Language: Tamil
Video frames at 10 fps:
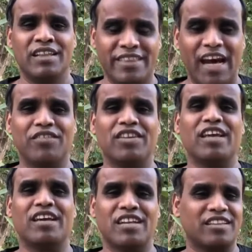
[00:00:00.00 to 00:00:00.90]
தாவிதை
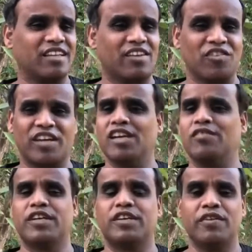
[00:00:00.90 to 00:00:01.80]
கத்தர் அவன் கையில்
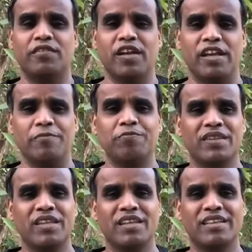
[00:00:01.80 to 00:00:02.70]
விட்டுவிடவில்லை
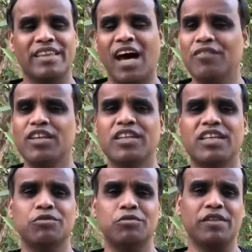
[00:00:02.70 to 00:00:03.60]

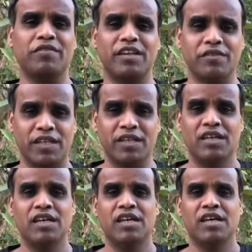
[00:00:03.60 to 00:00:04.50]
தாவிதுக்கு உதவினவர்
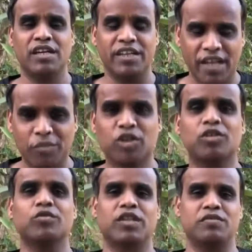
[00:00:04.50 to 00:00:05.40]

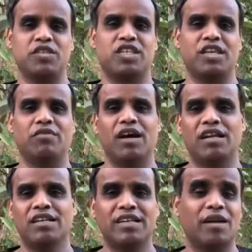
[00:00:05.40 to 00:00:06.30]
நமக்கும் உதவி செய்வார்
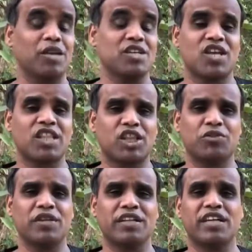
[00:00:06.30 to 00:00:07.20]
நம்மளை
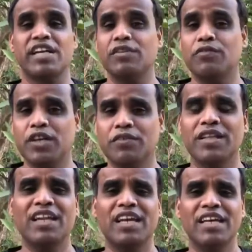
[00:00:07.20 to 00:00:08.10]
சத்ருவின் கையில்
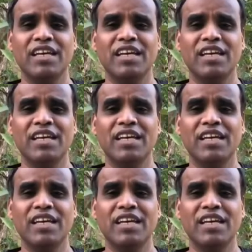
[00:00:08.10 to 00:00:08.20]
விடுவதில்லை